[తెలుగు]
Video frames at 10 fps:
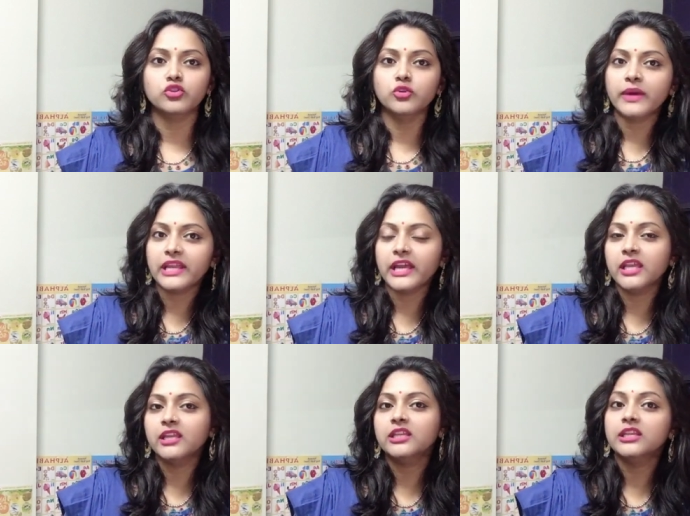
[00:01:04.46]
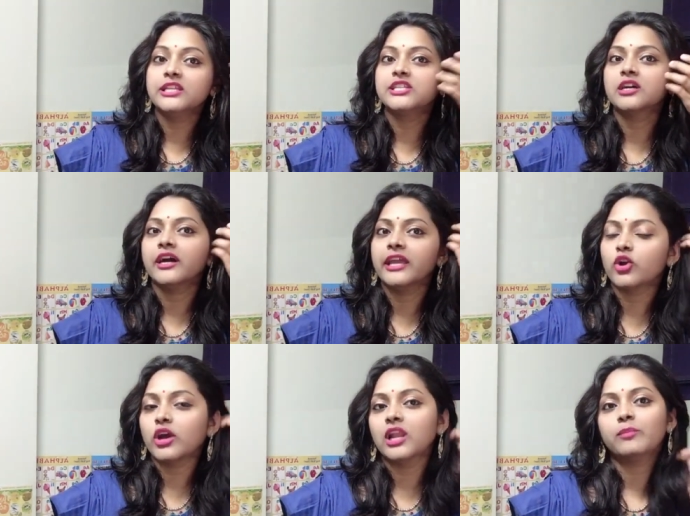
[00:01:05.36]
ముందు మన హెయిర్ని నీట్గా
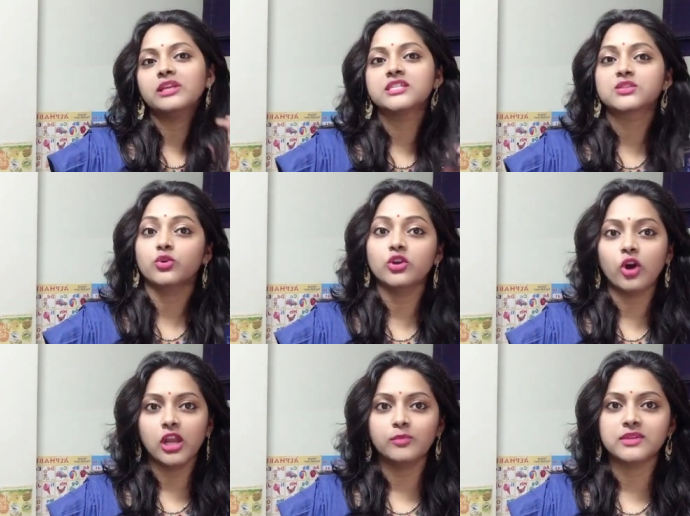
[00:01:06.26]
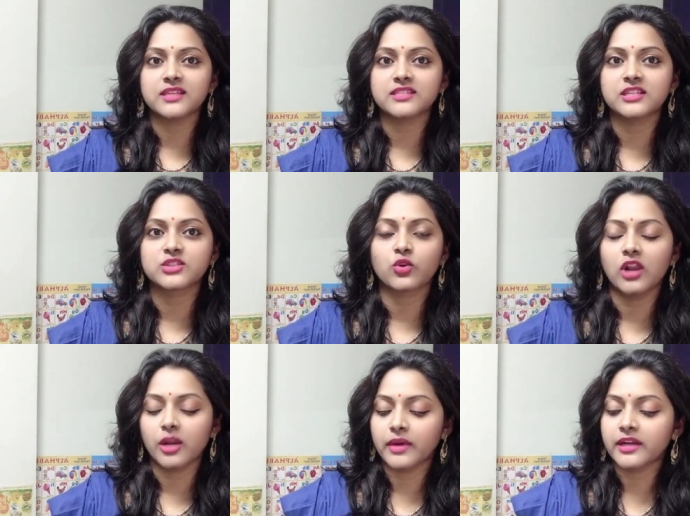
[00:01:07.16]
హెయిర్ ఆయిల్ అప్లై చేసుకొని ఆయిల్ మసాజ్
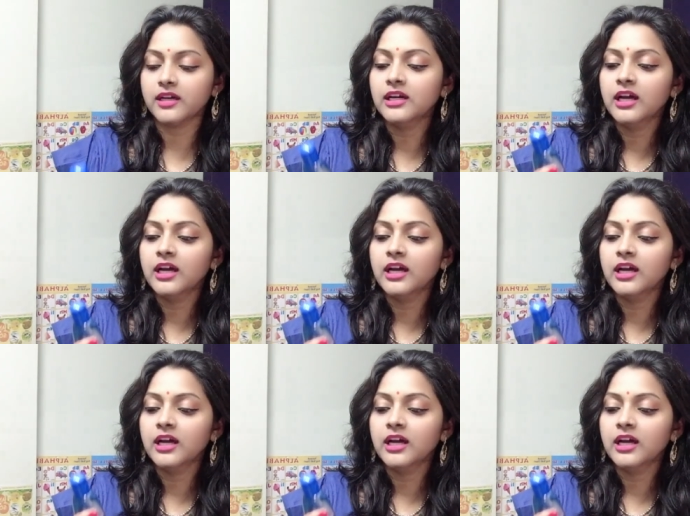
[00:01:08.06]
చేసుకోవాలన్నమాట